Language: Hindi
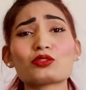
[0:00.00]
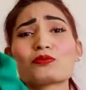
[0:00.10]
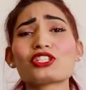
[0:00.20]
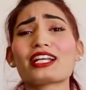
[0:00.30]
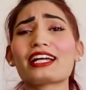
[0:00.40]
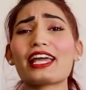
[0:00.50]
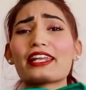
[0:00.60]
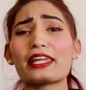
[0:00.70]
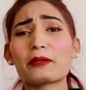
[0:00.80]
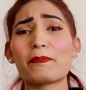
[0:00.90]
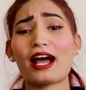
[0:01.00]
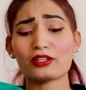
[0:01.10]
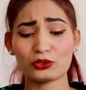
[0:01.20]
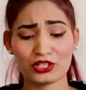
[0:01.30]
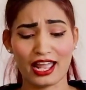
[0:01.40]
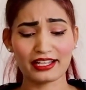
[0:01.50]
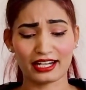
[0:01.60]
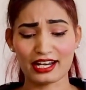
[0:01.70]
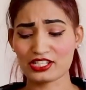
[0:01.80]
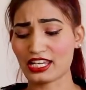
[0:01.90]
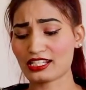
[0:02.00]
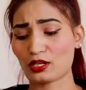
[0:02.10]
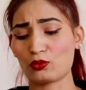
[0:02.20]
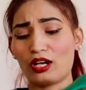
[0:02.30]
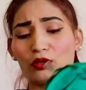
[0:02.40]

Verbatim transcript: था तो मुझे लगा यार एक बार तो ट्राई करना चाहिए ऐसा खुला